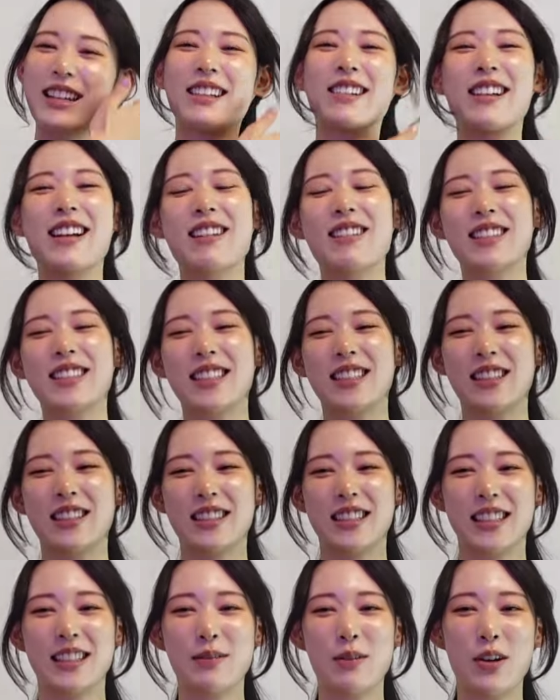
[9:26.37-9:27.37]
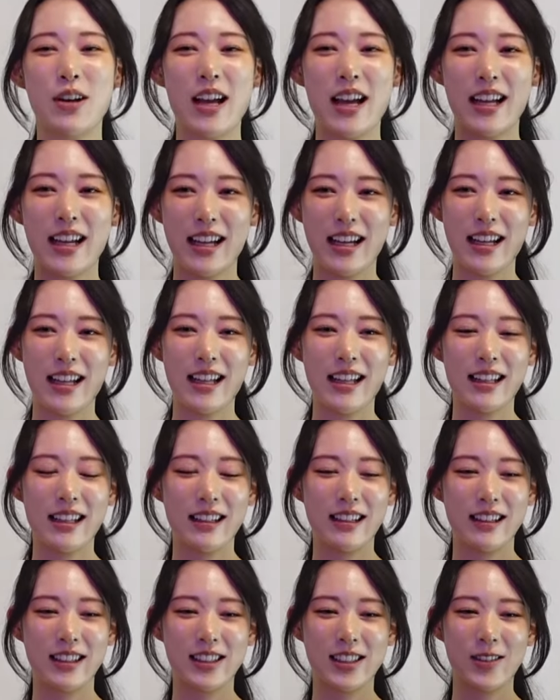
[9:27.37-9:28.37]
これはちょっとズボラ
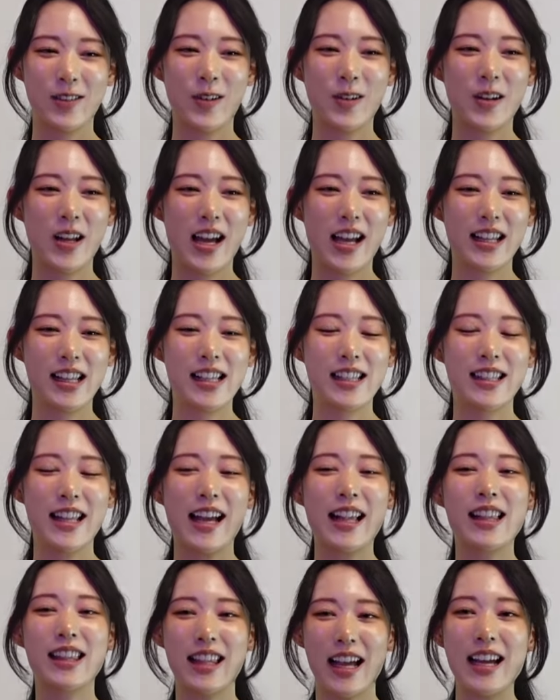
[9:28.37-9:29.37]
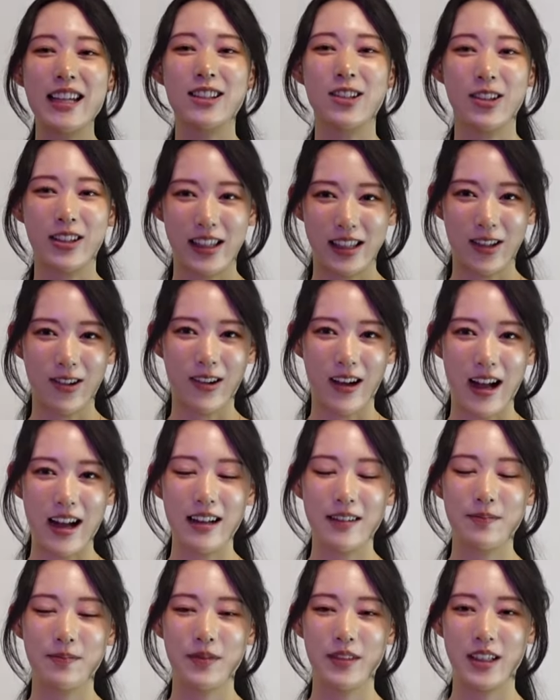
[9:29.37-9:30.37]
ズボラになりたい時と
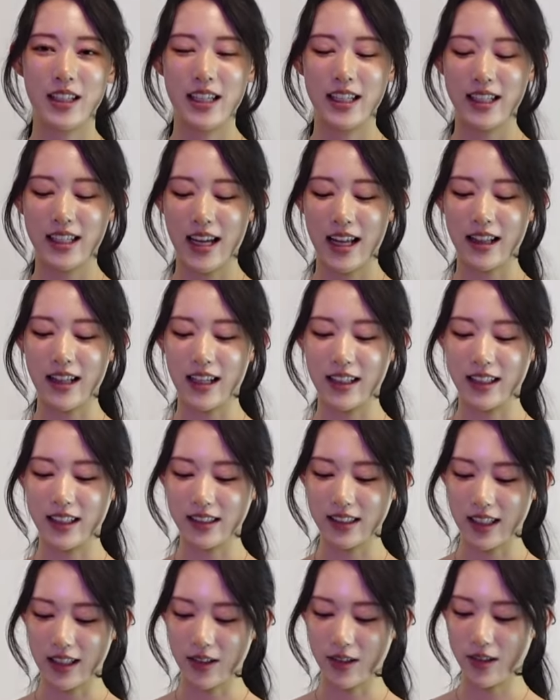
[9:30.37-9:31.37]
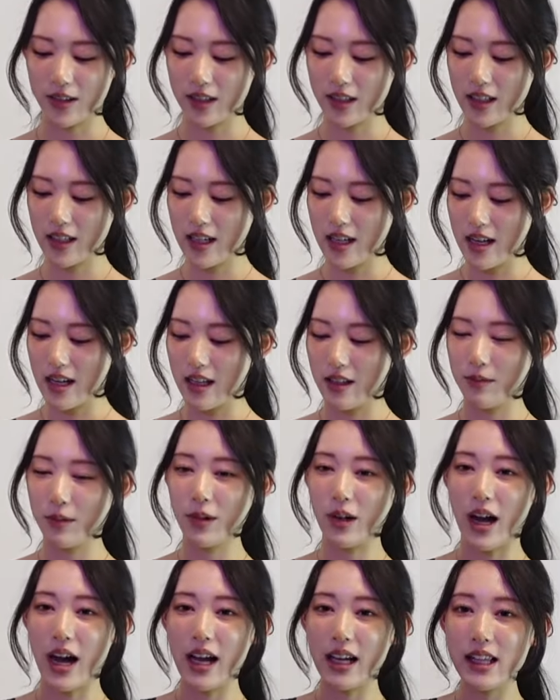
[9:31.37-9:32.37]
か必見なんですけども
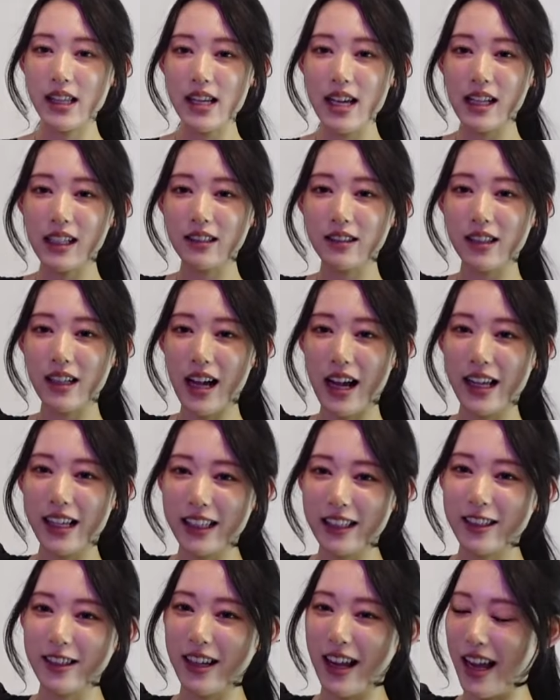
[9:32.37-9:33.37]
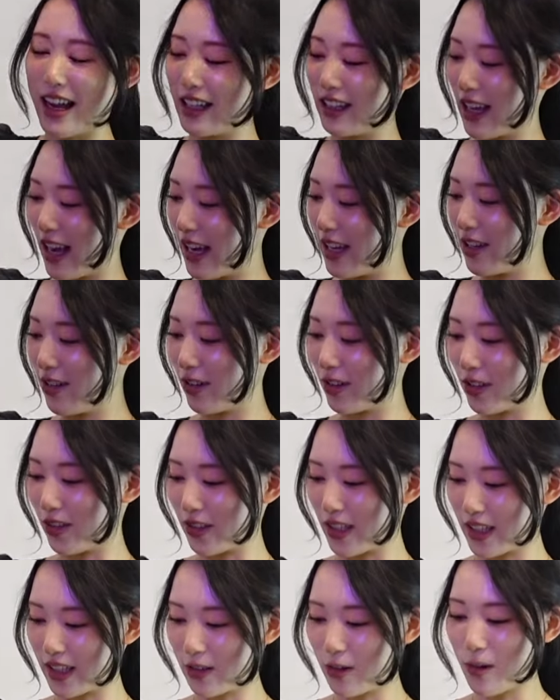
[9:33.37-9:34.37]
うありえないぐらい大容量
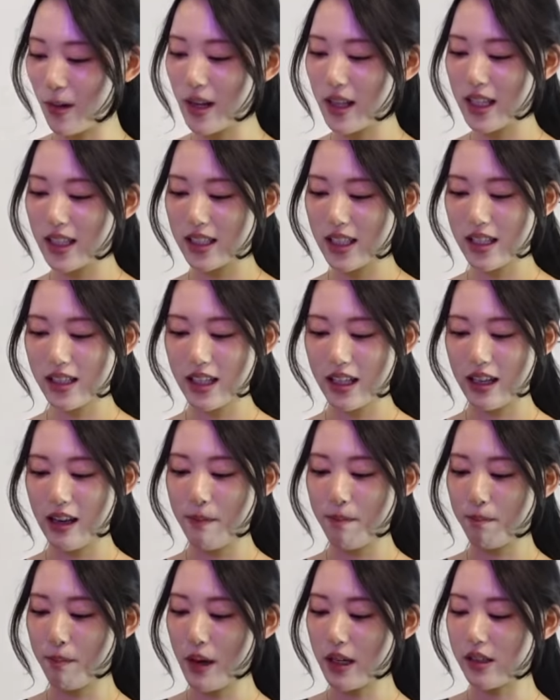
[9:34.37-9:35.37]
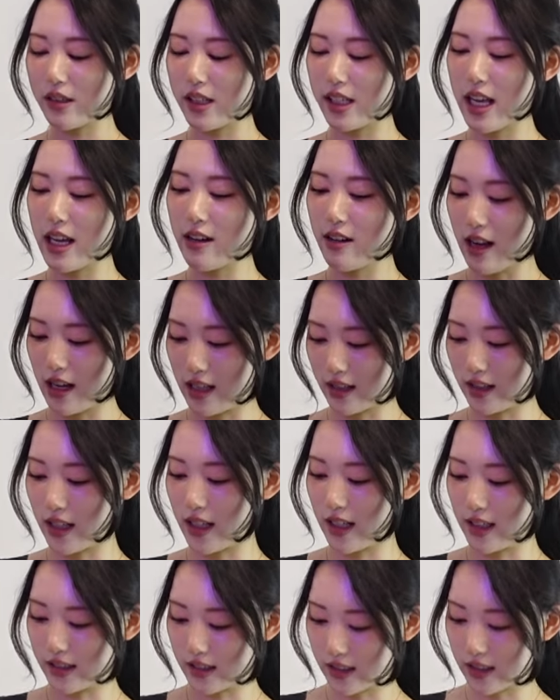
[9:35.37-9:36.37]
なんでこれで全然一泊いけるやんって
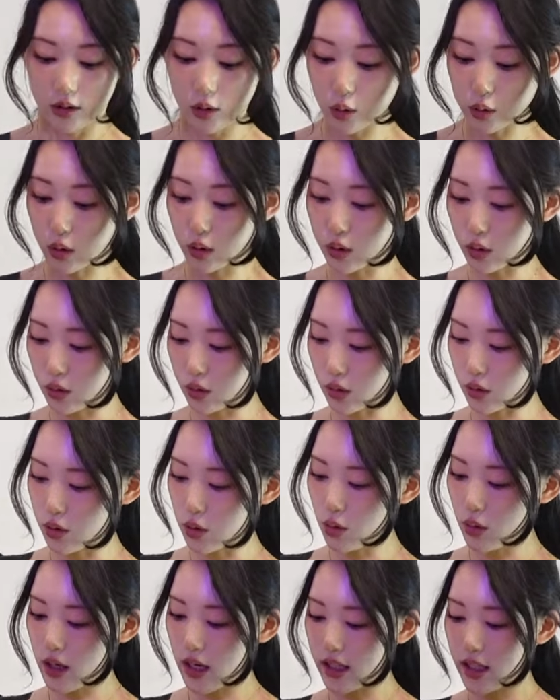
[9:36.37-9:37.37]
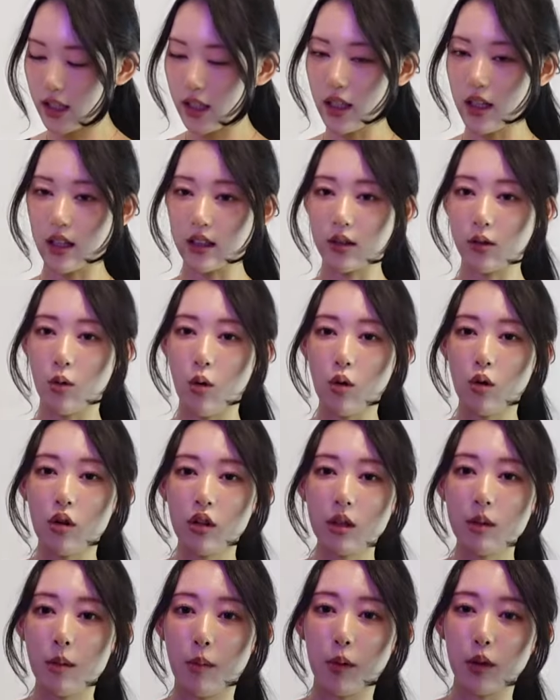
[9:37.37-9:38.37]
感じそうそうそうそう紹介できてなかったここ
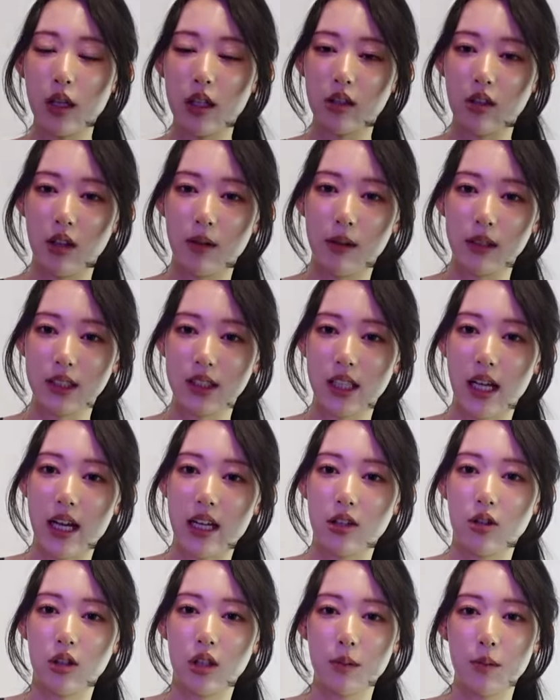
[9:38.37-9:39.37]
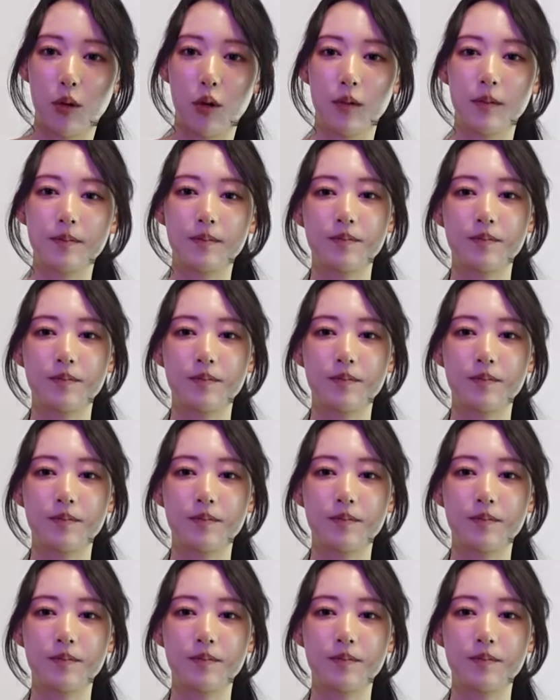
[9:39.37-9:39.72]
にもポケットありますサイドにも